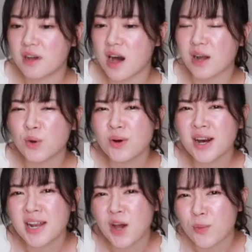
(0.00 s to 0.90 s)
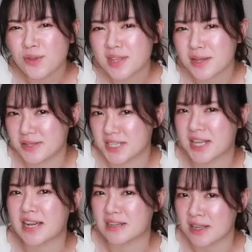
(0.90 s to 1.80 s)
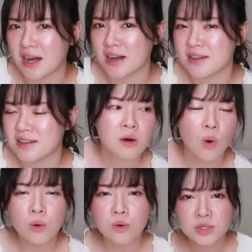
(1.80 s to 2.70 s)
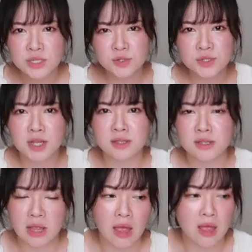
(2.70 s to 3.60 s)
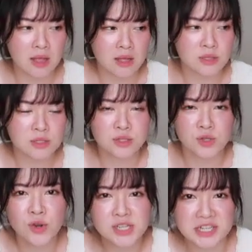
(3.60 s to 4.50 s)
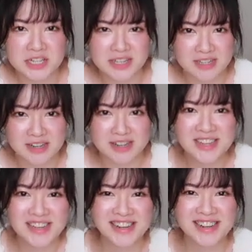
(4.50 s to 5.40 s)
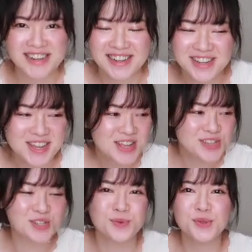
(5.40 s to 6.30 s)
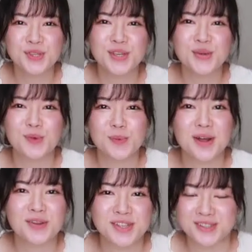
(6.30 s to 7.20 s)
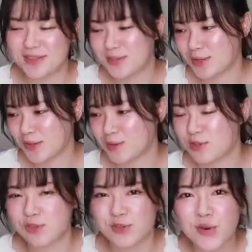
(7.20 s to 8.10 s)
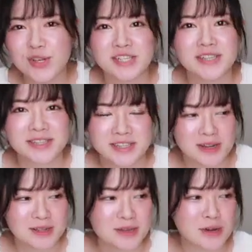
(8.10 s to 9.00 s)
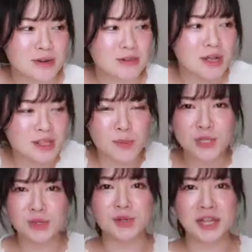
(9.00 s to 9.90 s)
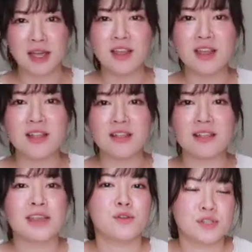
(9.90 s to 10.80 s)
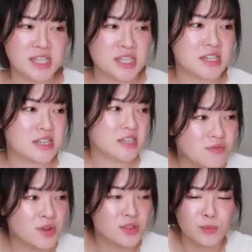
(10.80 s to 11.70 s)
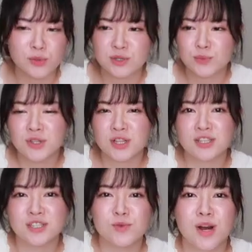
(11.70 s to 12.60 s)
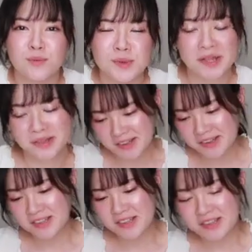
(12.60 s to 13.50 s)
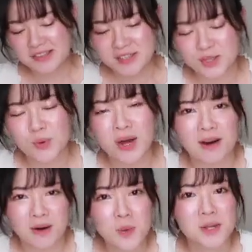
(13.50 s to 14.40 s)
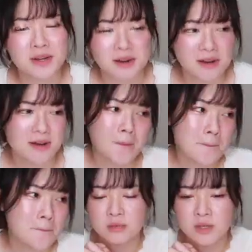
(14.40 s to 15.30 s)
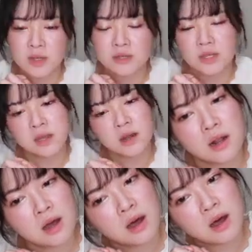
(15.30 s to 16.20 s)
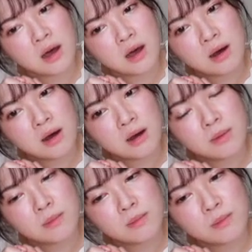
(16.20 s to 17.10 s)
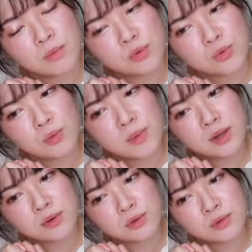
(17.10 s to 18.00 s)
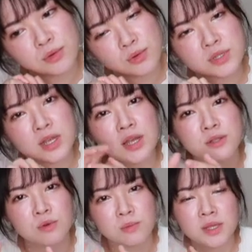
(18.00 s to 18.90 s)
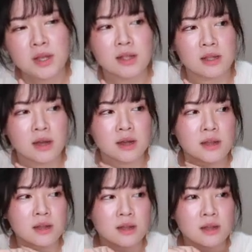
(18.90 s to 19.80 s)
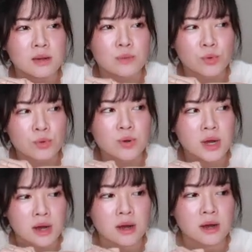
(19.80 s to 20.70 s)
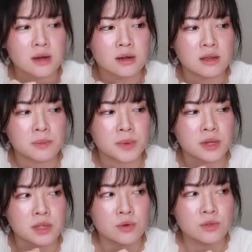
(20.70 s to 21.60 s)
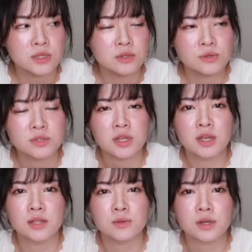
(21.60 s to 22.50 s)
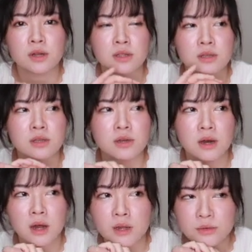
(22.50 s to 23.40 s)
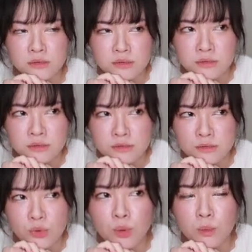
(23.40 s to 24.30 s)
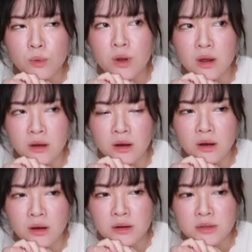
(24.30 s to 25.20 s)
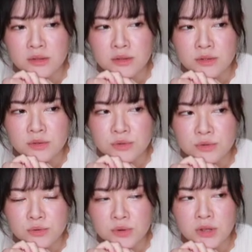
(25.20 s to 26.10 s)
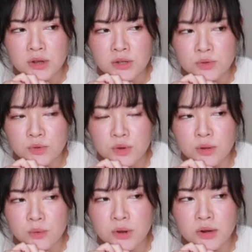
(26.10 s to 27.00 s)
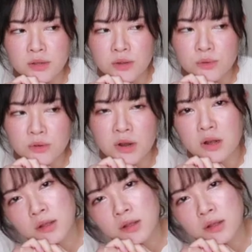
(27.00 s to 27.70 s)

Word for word: 憧れを持っているんじゃないかな。香港人女性って強いじゃないですか。自分っていうのもあるんなんですけど、強いじゃないですか。なんか何でも一人でできるし、何でも自分で立ち向かうみたいな人が多いから、男性ら求める女性像みたいなものがやっぱり日本人女性の中にあると思うから、それがちょっと憧れてるか